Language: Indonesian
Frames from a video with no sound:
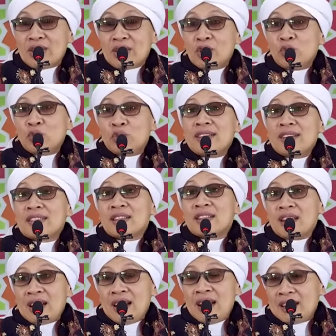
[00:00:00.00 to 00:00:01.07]
Tentunya
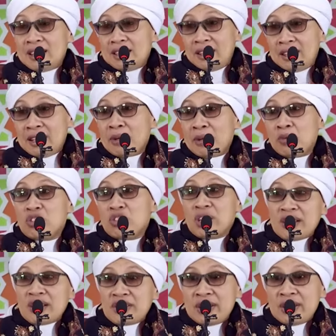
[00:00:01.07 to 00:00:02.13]
setelah terpenuhi
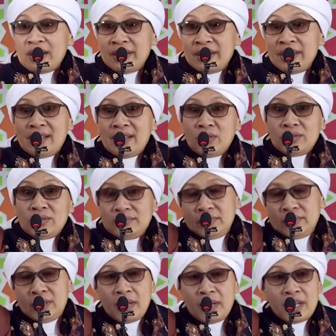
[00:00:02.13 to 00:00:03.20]
syarat-syaratnya,
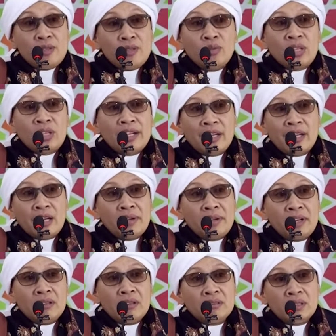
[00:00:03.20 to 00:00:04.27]
diberesi utangnya
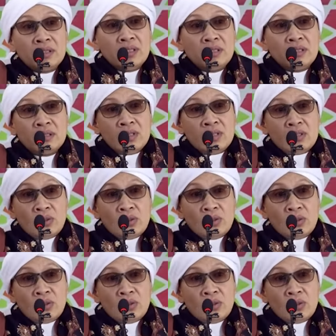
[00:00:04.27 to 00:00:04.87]
kepada Allah,